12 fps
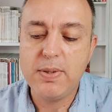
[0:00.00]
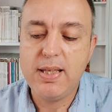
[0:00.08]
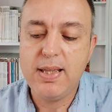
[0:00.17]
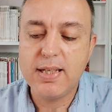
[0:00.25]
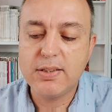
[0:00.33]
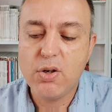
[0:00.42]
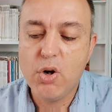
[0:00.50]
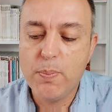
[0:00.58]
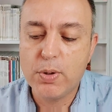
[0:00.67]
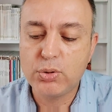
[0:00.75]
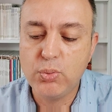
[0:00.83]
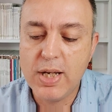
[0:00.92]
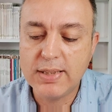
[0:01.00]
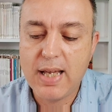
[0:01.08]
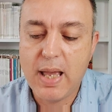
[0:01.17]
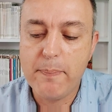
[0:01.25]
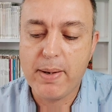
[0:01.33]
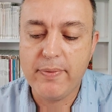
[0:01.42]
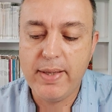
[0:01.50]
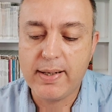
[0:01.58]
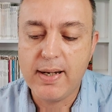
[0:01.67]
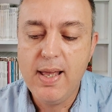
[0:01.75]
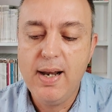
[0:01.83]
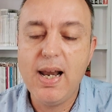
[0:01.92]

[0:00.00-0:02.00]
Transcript: medidas oportunas a emprender.